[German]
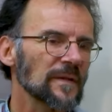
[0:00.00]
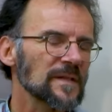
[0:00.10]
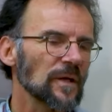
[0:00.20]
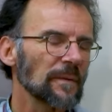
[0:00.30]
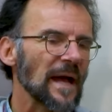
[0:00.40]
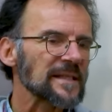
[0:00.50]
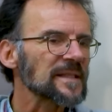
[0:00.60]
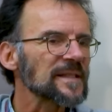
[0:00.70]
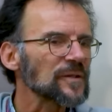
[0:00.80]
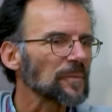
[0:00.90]
zu, äh,
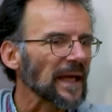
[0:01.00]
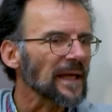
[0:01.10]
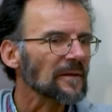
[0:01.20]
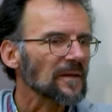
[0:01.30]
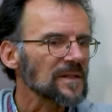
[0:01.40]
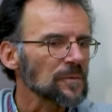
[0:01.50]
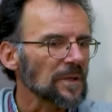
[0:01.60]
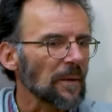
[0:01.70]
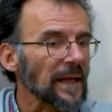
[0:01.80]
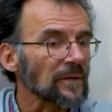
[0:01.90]
meistens zum, Ge
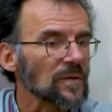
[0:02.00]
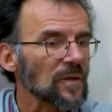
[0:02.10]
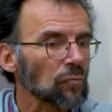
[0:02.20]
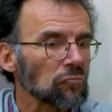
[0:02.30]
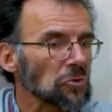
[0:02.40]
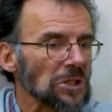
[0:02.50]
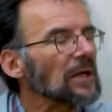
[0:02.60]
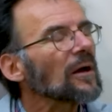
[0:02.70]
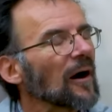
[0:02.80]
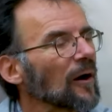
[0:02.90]
zum Gebet und
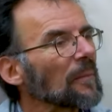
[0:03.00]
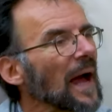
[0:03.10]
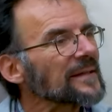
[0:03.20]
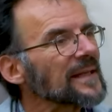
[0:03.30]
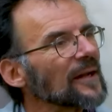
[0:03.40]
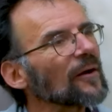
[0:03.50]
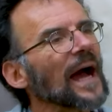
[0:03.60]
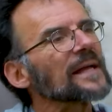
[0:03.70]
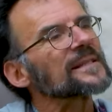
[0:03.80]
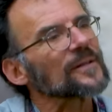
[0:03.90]
je nach Arbeit, je nach
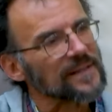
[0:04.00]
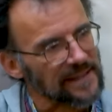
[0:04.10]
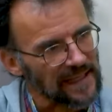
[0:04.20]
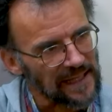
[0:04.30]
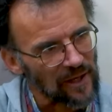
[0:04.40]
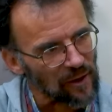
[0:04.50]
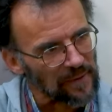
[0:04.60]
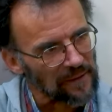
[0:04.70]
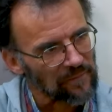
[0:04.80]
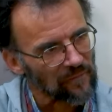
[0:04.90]
Einsatz, den ich
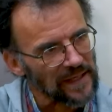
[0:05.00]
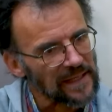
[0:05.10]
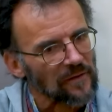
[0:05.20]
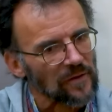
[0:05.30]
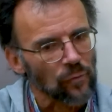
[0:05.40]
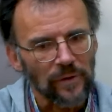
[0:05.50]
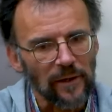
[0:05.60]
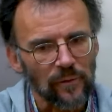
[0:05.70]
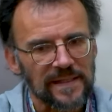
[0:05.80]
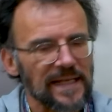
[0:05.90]
habe. Mhm. Wenn ich an der Uni
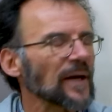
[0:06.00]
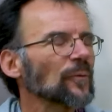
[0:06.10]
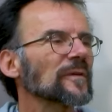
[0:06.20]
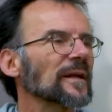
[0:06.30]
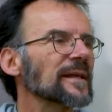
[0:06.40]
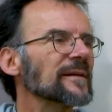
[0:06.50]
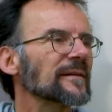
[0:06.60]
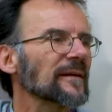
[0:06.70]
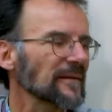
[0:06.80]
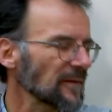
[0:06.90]
Luzern
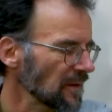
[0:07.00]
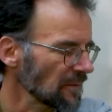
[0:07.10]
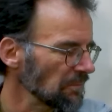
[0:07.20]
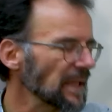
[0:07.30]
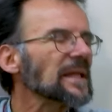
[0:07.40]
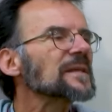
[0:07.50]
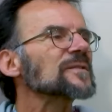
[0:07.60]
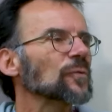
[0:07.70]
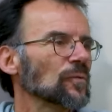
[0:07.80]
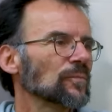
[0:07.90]
unterrichte, dann bin ich
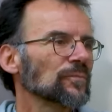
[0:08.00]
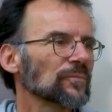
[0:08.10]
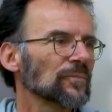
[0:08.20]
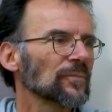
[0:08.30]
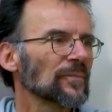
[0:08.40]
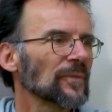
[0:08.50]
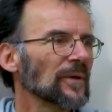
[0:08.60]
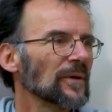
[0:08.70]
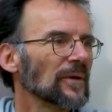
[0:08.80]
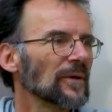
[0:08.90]
so.
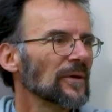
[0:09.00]
Mhm.